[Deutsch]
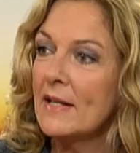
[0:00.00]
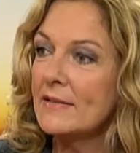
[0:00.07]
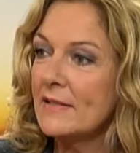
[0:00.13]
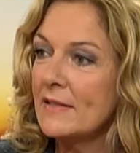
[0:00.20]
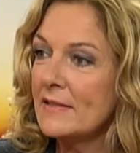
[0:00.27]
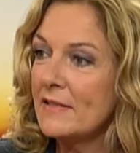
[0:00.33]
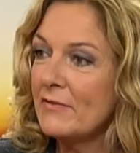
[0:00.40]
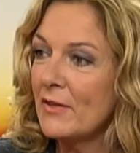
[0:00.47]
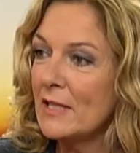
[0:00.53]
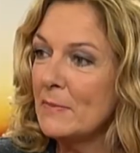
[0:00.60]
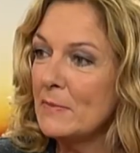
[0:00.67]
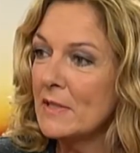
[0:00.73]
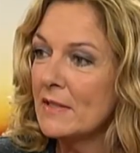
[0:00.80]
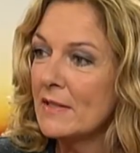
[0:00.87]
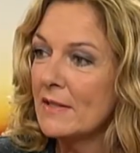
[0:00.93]
sich in Sie
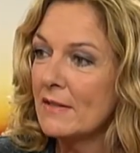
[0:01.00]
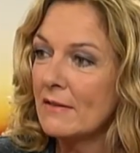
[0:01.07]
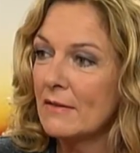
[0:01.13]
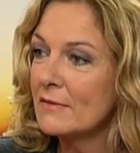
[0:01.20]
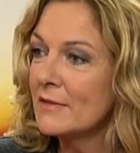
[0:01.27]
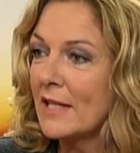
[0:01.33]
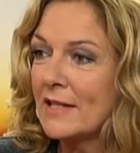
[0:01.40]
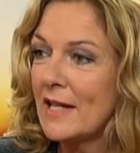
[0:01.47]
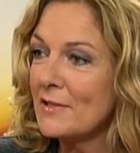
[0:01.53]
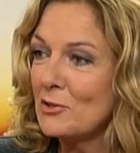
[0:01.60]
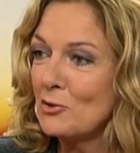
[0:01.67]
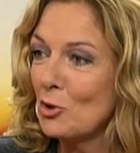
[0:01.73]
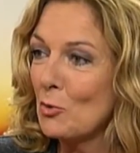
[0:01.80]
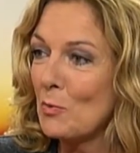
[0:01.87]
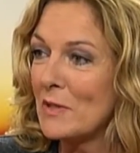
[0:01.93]
verliebt? Irgendeiner hat sich
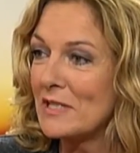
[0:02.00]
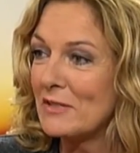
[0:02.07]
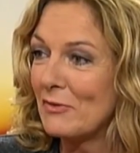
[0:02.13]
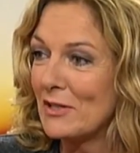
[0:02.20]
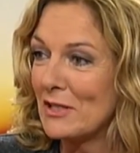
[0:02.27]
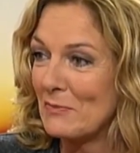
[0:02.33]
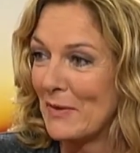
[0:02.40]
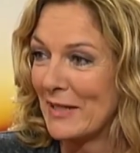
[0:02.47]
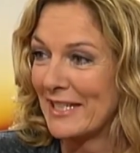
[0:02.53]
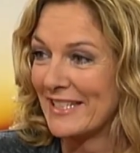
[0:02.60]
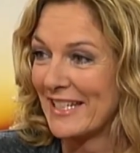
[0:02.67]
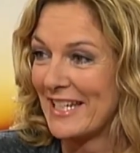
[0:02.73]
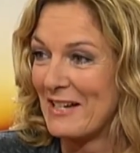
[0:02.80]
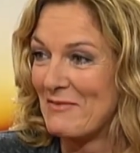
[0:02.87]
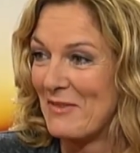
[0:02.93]
doch immer in Sie verliebt bei den
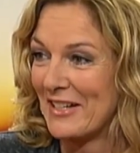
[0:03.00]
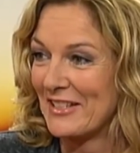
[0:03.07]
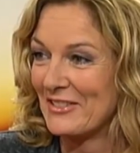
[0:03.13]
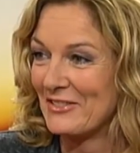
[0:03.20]
Dreharbeiten,